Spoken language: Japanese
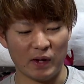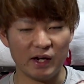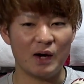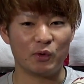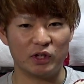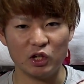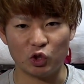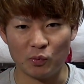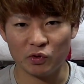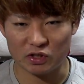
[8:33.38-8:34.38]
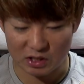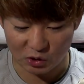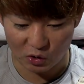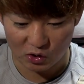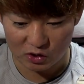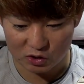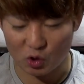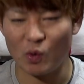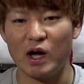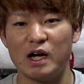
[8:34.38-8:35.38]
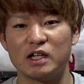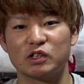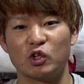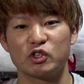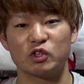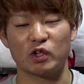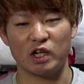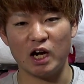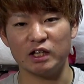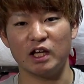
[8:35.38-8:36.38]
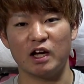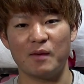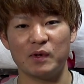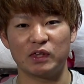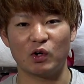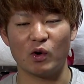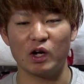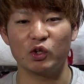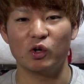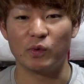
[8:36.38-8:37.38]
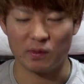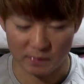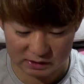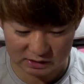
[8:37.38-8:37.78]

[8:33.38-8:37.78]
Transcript: エラーも出ると思うんですけど、そこはその都度切り替えて頑張っていこうかなと思いま